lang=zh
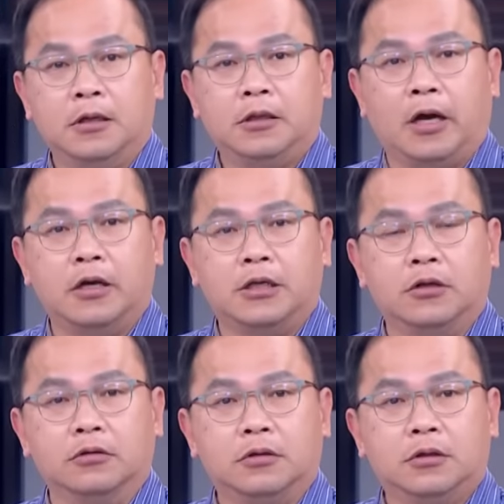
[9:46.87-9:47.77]
调阅小
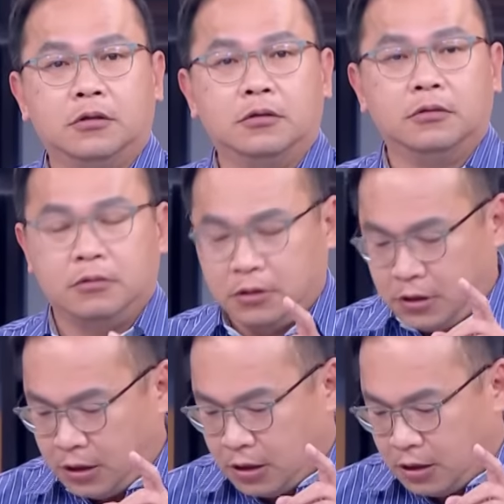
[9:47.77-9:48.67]
组，
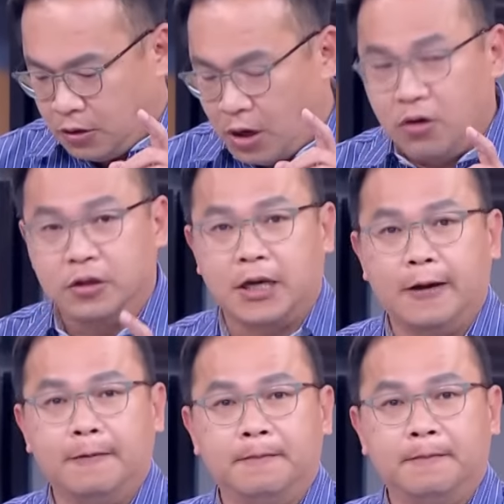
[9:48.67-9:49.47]
这个黄国昌